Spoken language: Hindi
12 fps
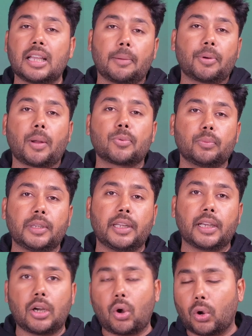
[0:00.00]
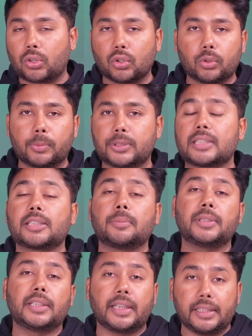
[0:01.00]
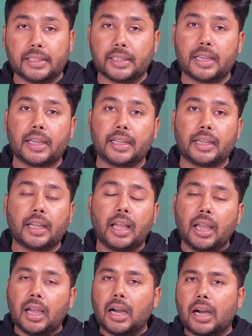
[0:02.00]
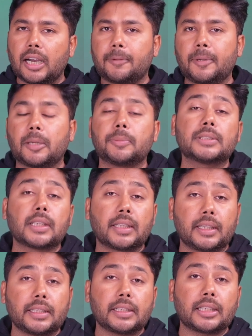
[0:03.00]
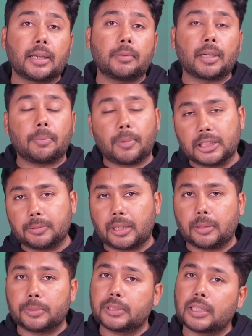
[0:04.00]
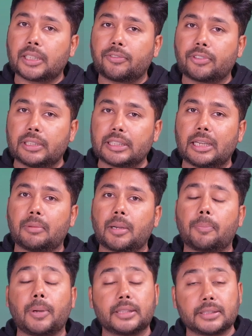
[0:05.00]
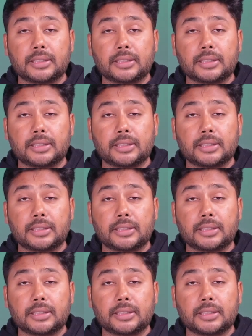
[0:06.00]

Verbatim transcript: यहाँ पर आपको मिलेगा ऑक्टो कोर प्रोसेसर भी नहीं लगाया गया है मेगा मेगापिक्सल का रियर कैमरा पाँच मेगापिक्सल का फ्रंट कैमरा पाँच